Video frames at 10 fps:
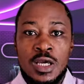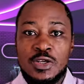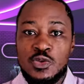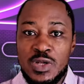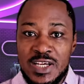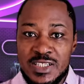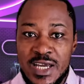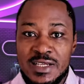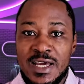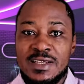Et sur la
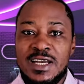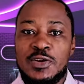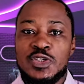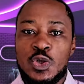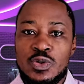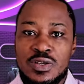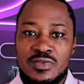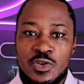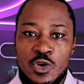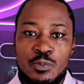chaîne, il y a déjà une tonne de
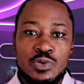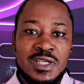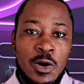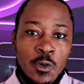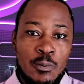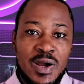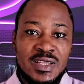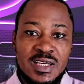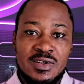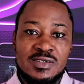vidéos pour
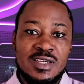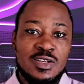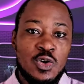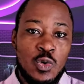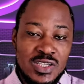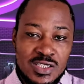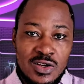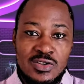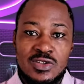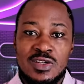t'accompagner dans cette
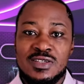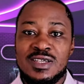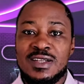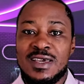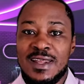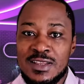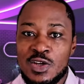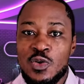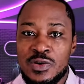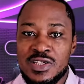croissance, dans cette quête
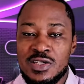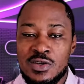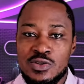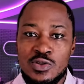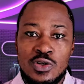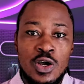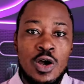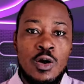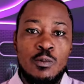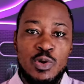des connaissances,
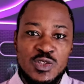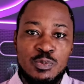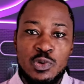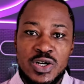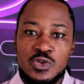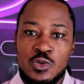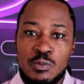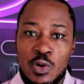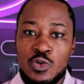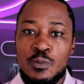pour explorer ce
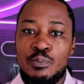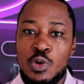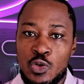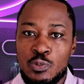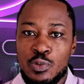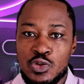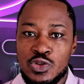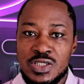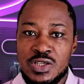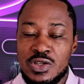monde plein
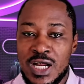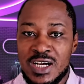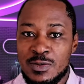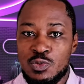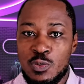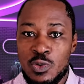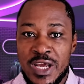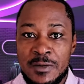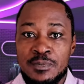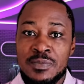d'opportunités de la
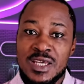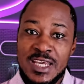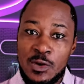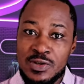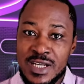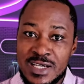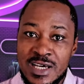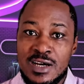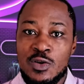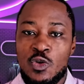crypto-monnaie. Il y a donc des
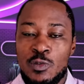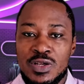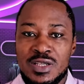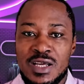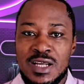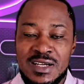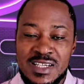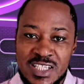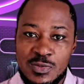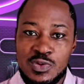liens en commentaire, dans la
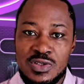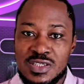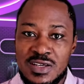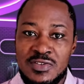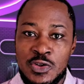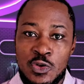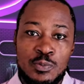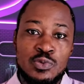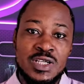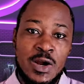description de cette vidéo
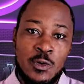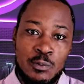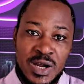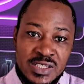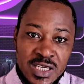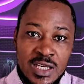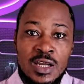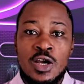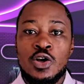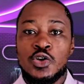pour
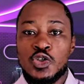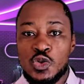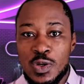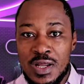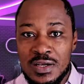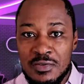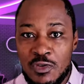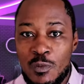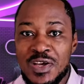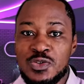t'accompagner, que ce soit dans des
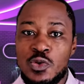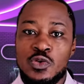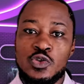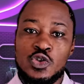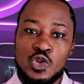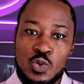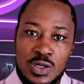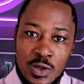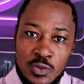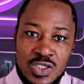formations, que ce
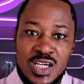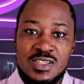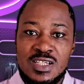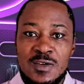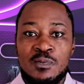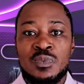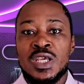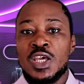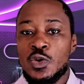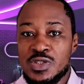soit dans le trading,
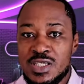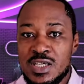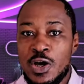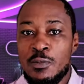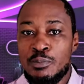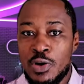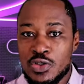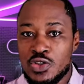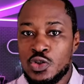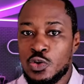et aussi un
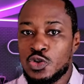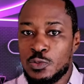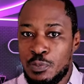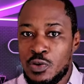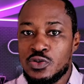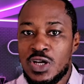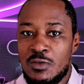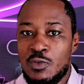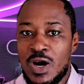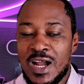bot dont je pense
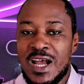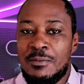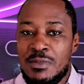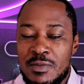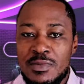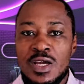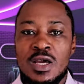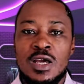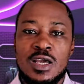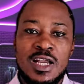avoir quand même
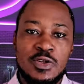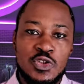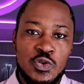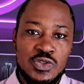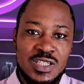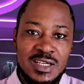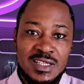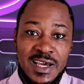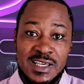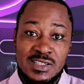quelque chose
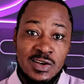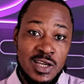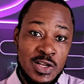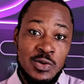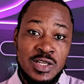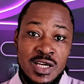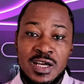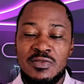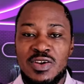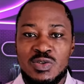d'intéressant et le
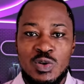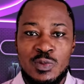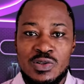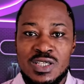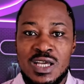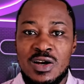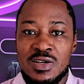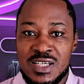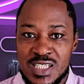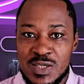lien effectivement c'est
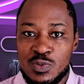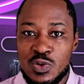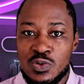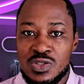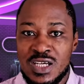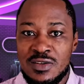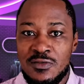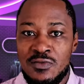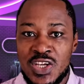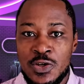en description de
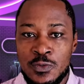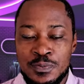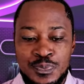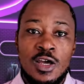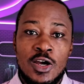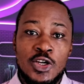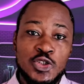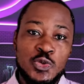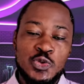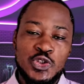cette vidéo. Un
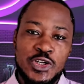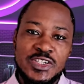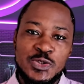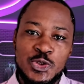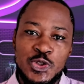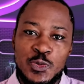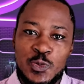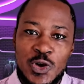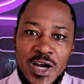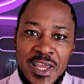jour, je reste chez
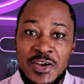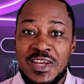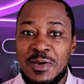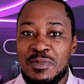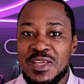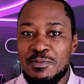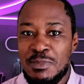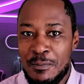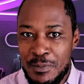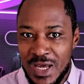moi et un ami
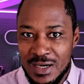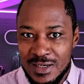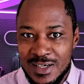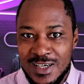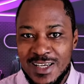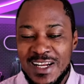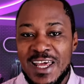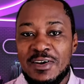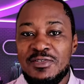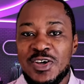m'appelle. Il
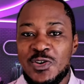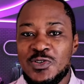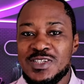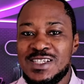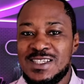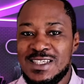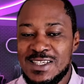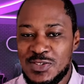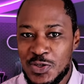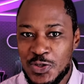est environ
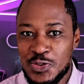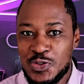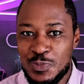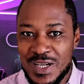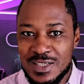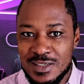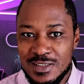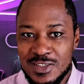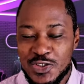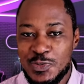6 heures du
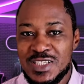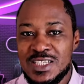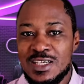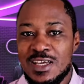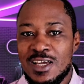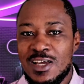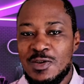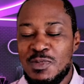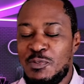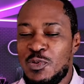matin. Je me dis,
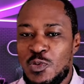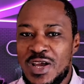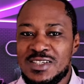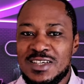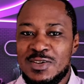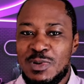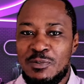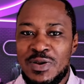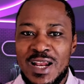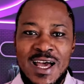mais pourquoi est-ce qu'il
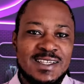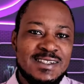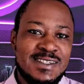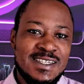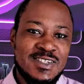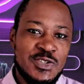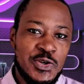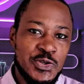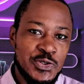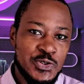m'appelle à 6
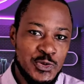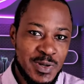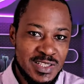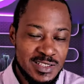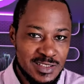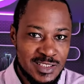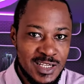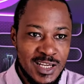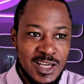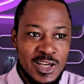heures du matin
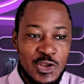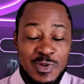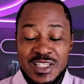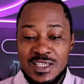Il me